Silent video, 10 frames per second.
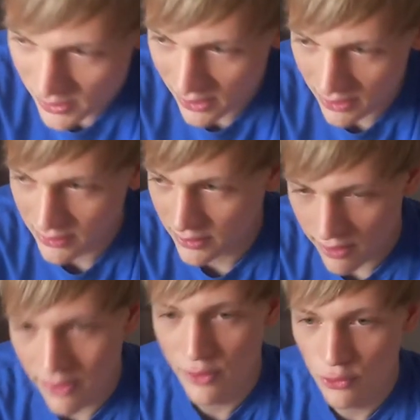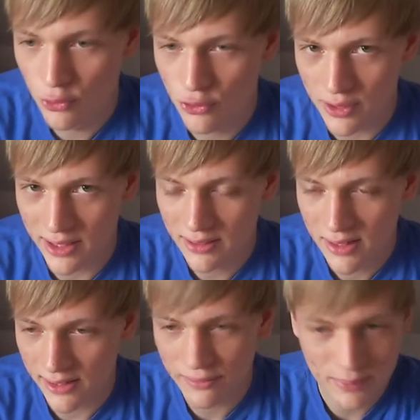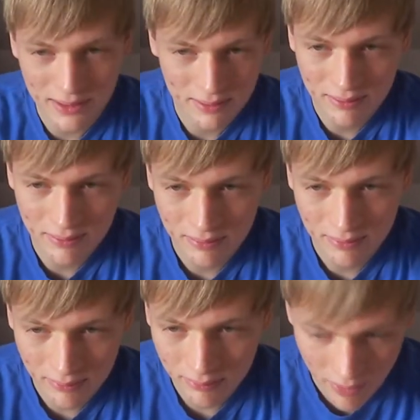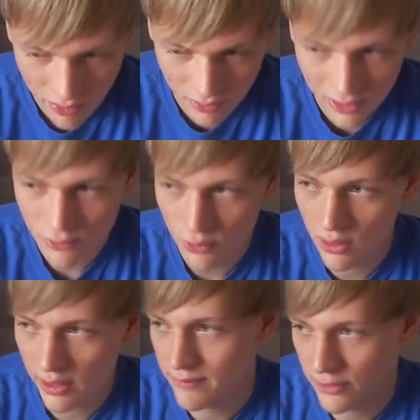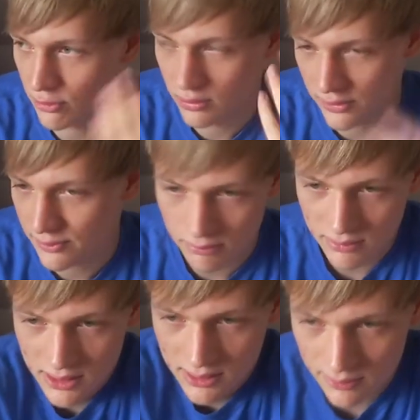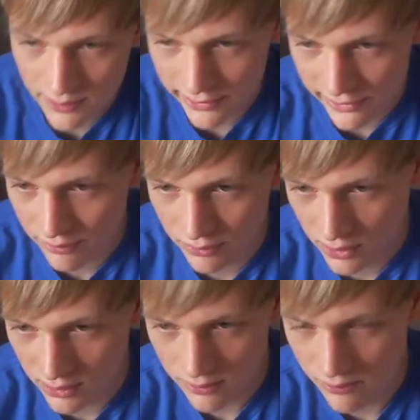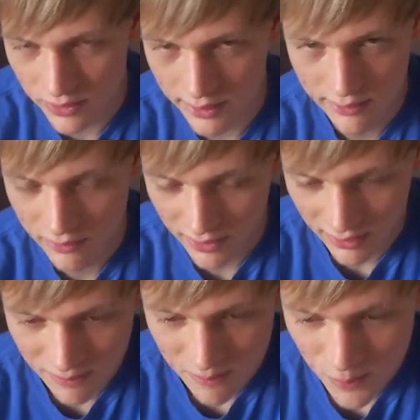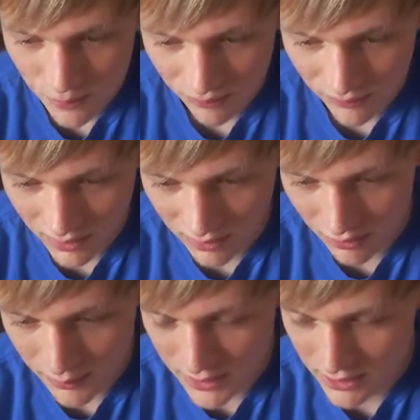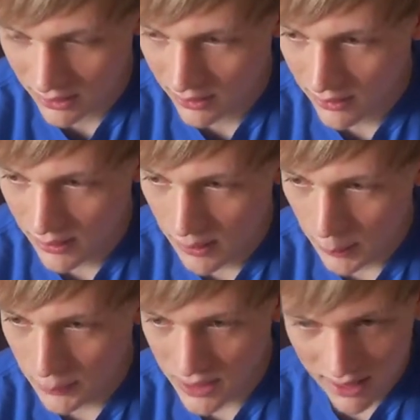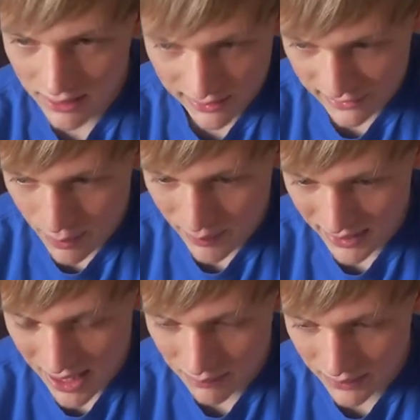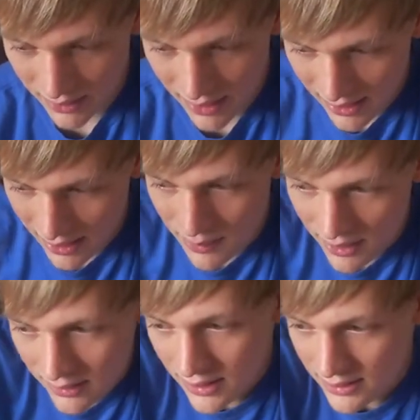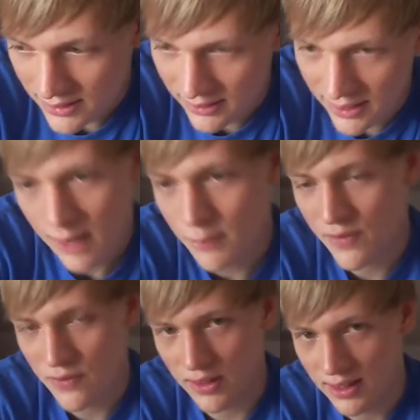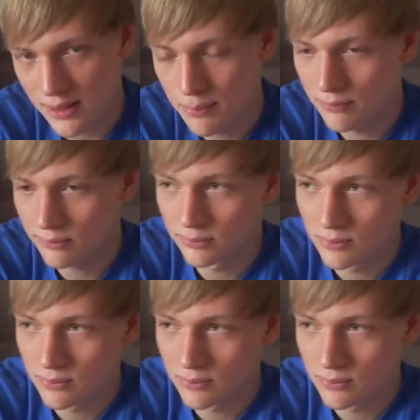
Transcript: mich halt äh, The Juju nennen, also mit The davor, einfach so als Titel, weil das früher irgendwie in war, glaube ich. Und dann halt ganz normal meinen Namen danach, aber den, der Name war vergeben